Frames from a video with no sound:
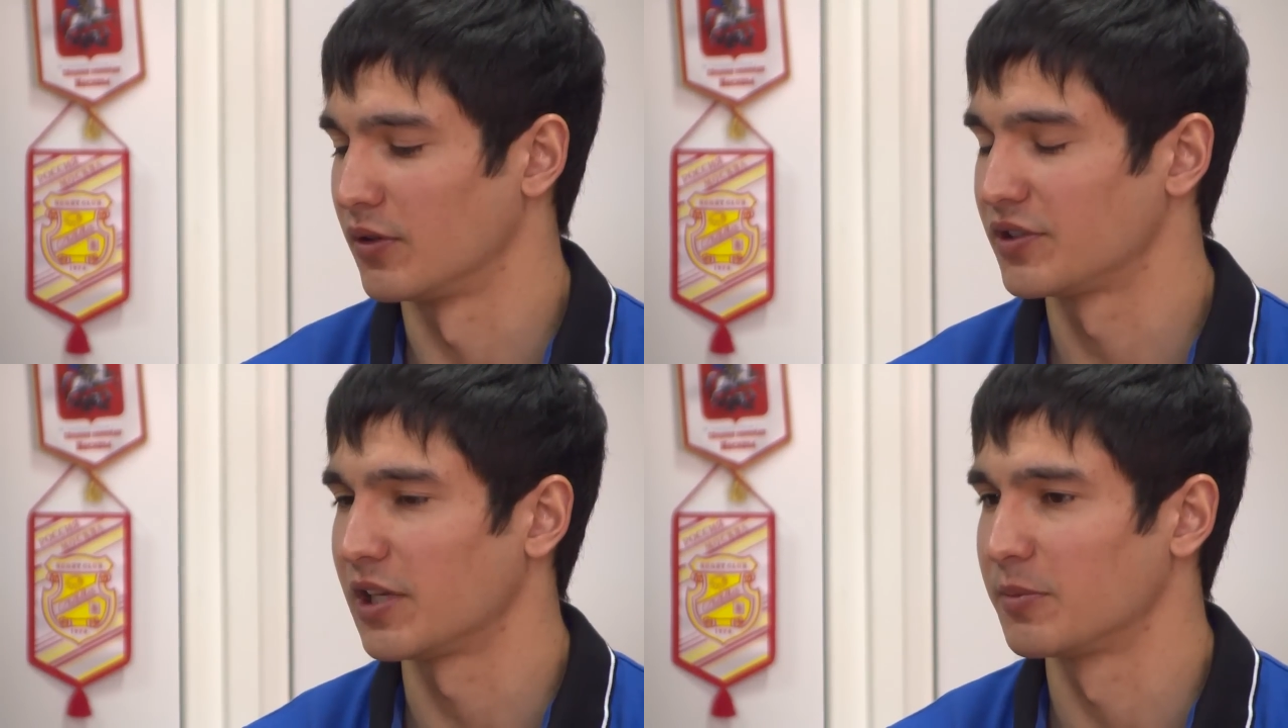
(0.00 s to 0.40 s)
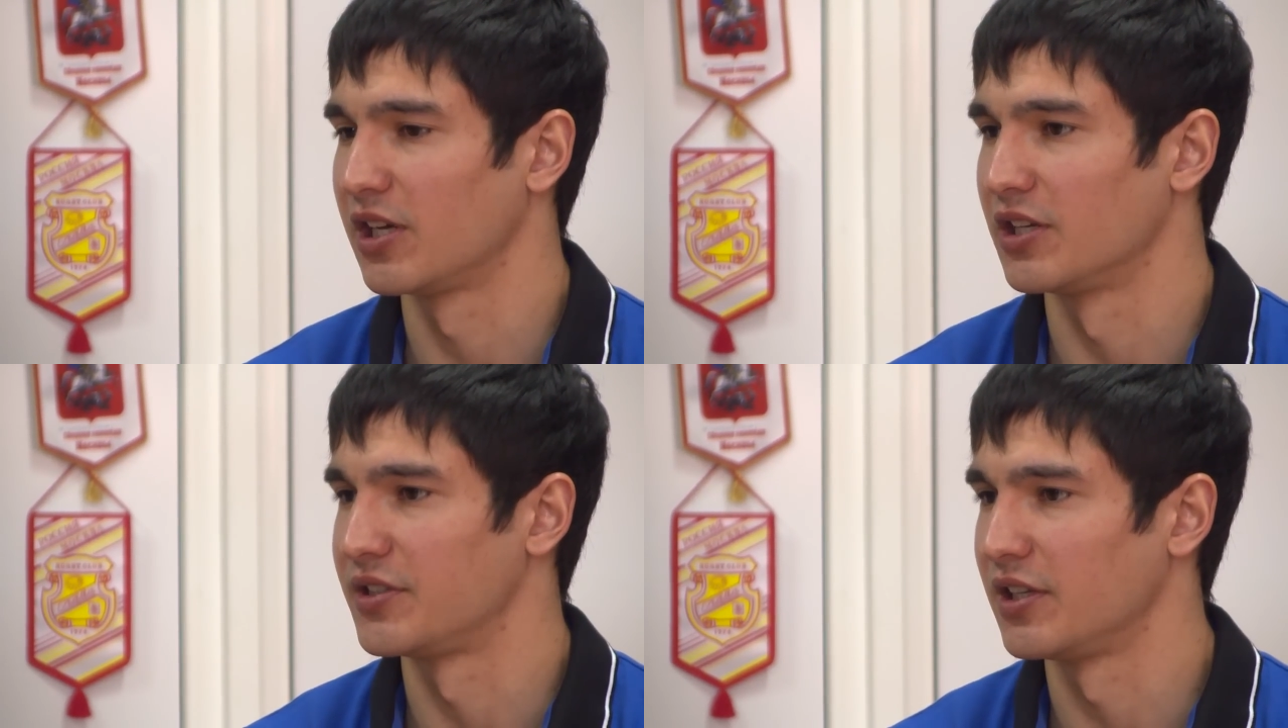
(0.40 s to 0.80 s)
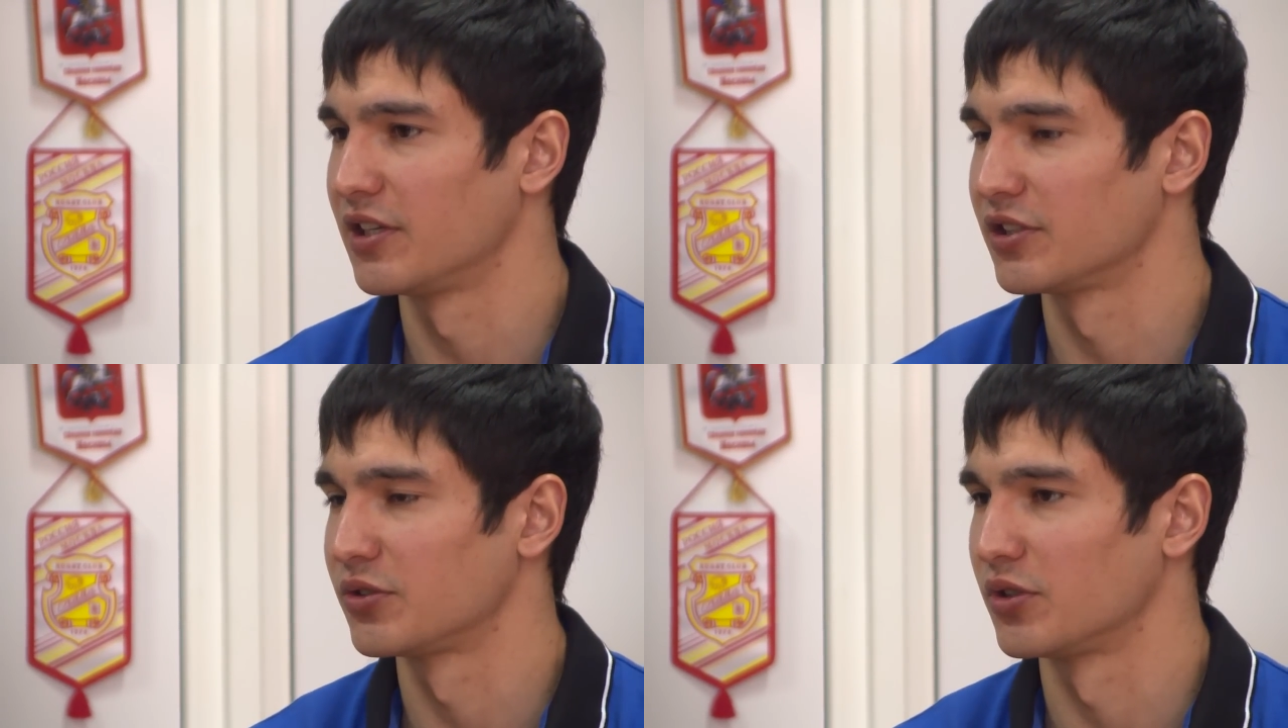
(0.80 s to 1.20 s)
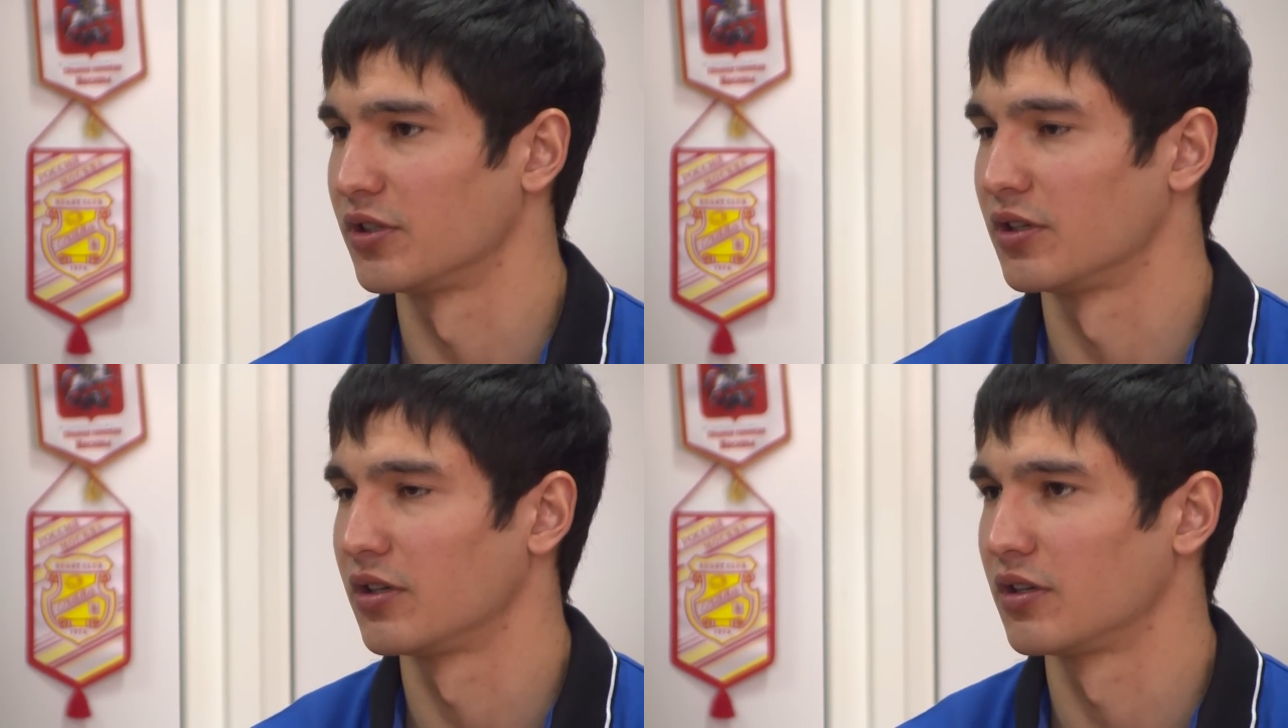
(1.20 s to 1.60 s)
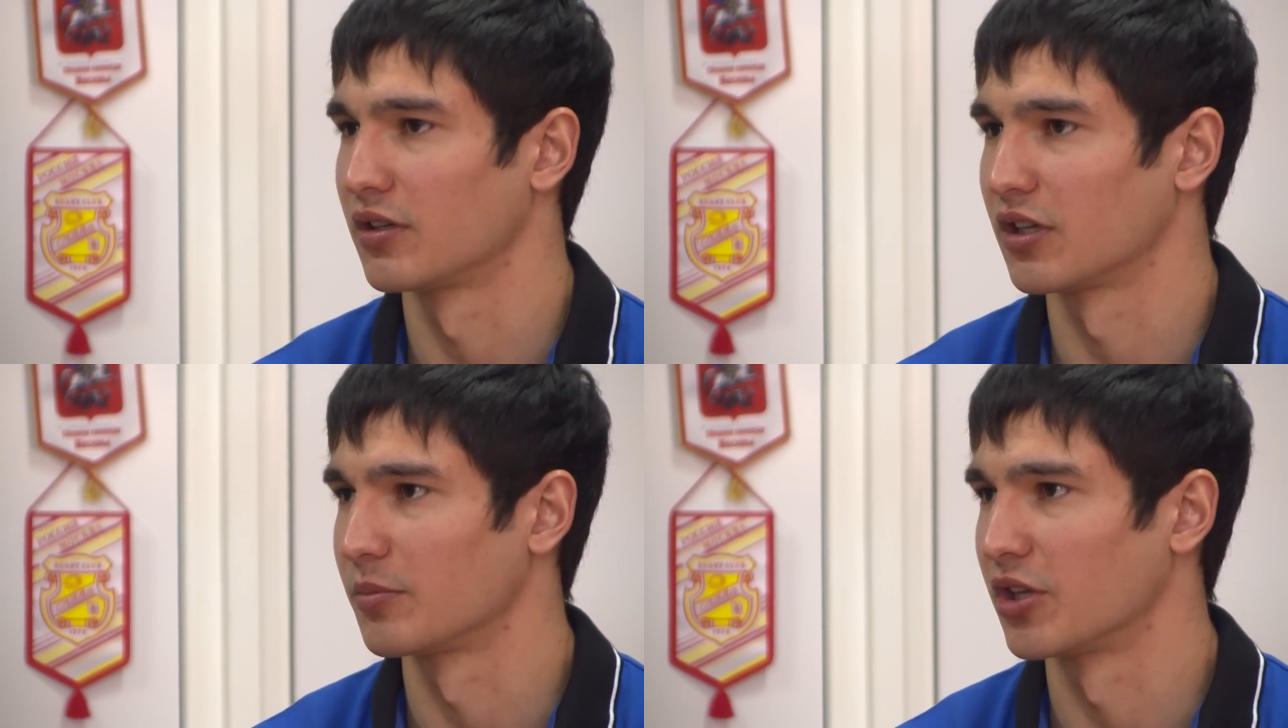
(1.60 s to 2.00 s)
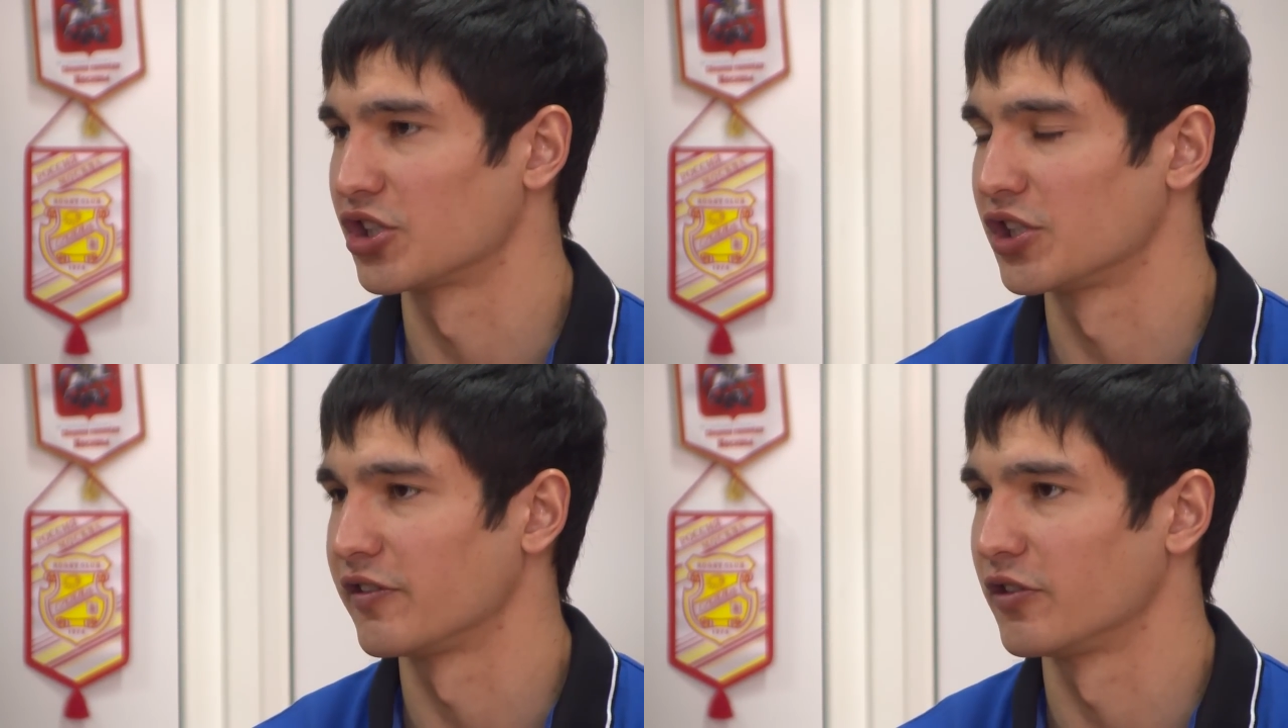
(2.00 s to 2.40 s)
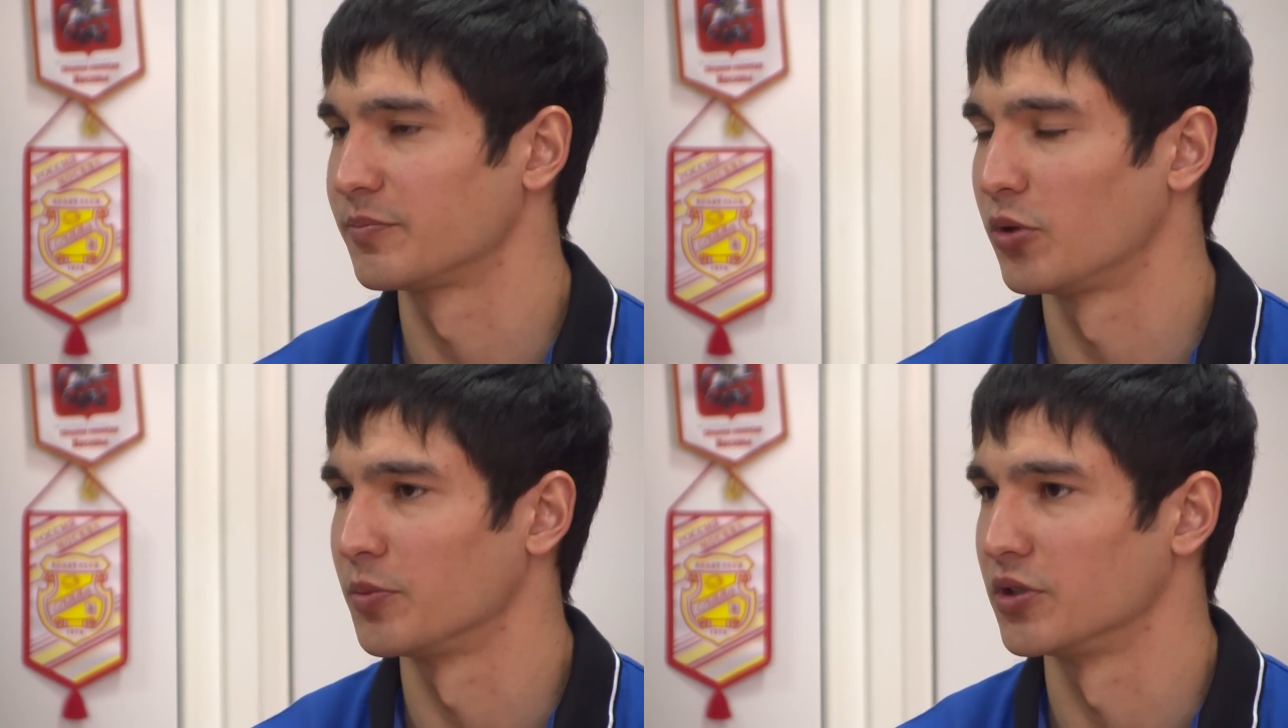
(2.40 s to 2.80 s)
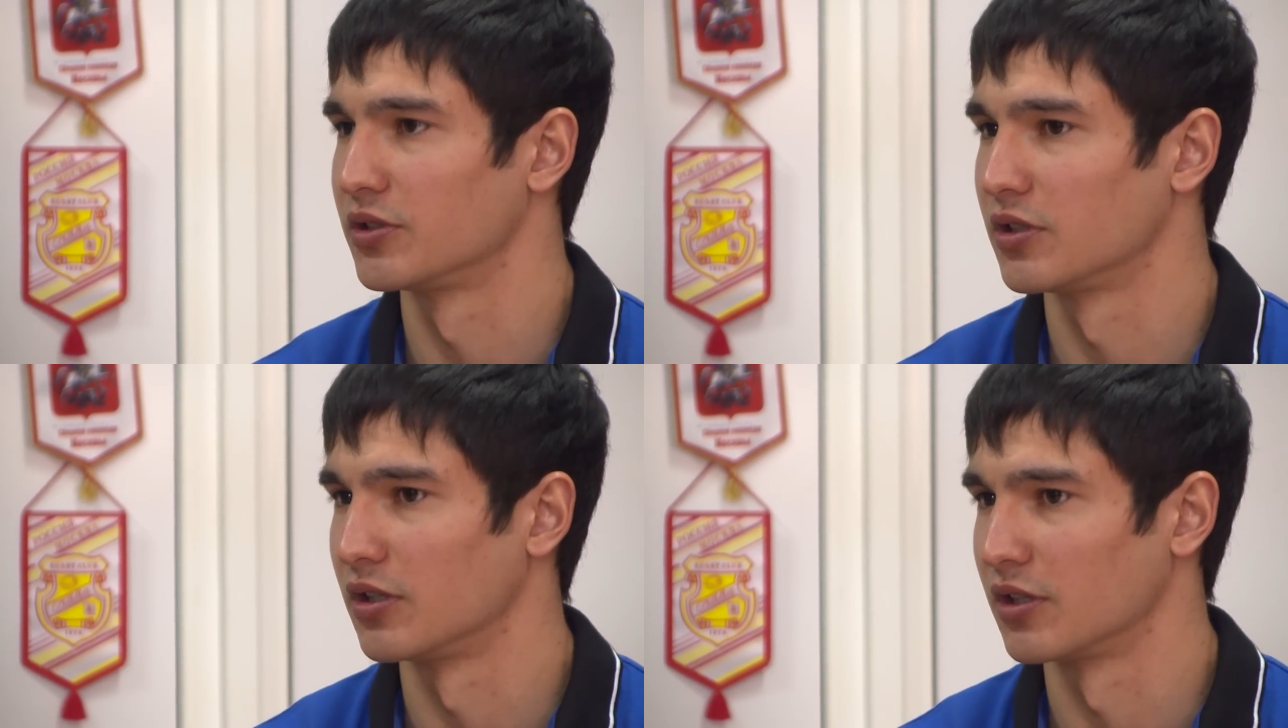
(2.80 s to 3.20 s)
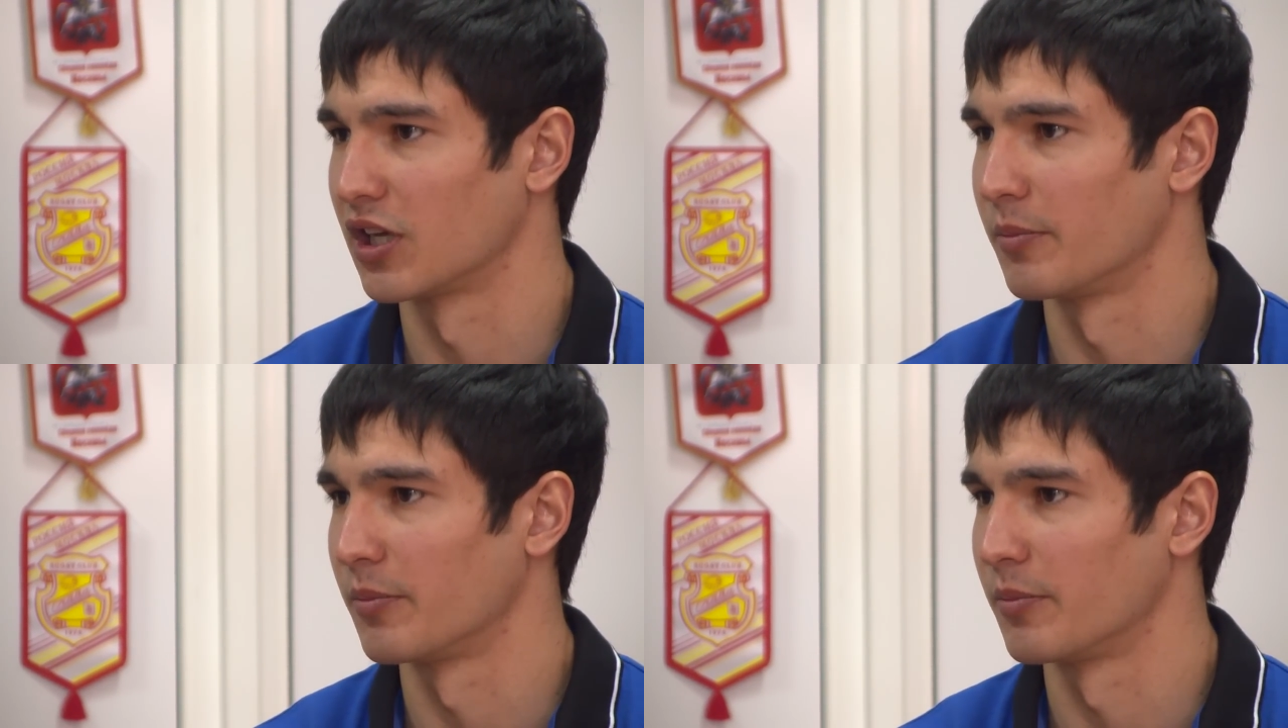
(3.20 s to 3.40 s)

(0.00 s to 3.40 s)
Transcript: На самом деле сильная зона. Как бы даже если вспомнить э,